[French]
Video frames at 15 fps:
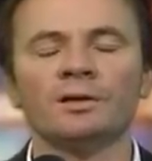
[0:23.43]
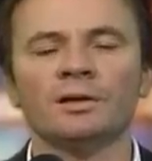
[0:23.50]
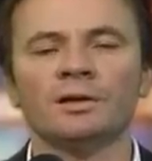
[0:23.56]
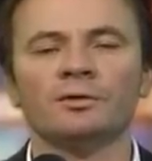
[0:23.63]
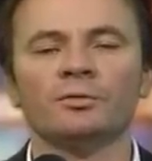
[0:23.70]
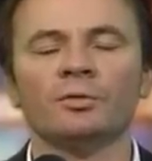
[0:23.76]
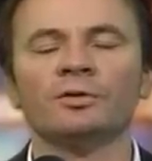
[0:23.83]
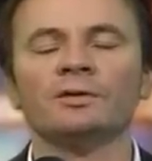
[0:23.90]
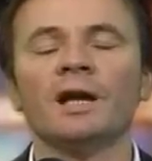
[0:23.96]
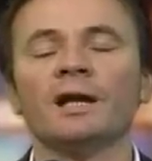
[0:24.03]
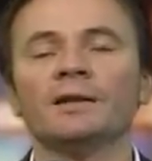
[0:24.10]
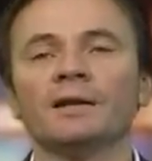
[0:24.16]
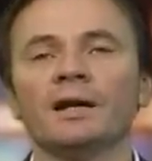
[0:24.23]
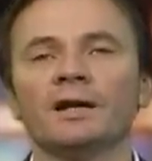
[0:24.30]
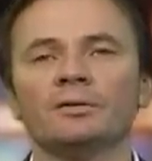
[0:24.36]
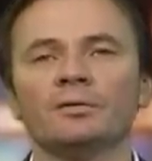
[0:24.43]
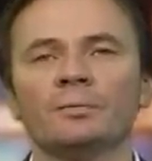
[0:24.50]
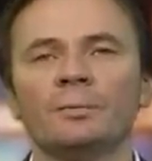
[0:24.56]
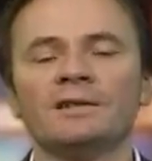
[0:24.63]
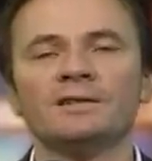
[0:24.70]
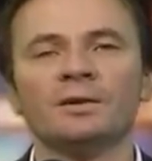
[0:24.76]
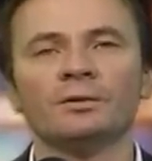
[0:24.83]
Et donc Naada, le
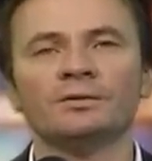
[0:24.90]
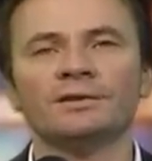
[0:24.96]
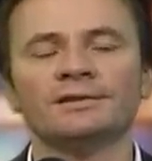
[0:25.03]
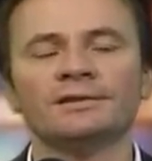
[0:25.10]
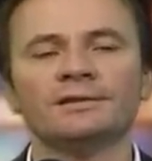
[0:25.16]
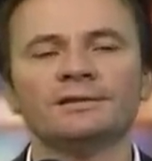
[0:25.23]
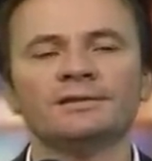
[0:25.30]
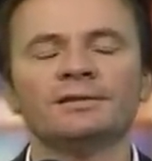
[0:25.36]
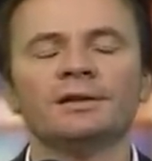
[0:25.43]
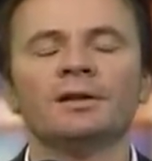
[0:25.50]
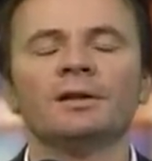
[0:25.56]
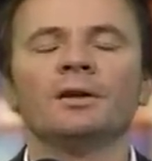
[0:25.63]
parti Renaissance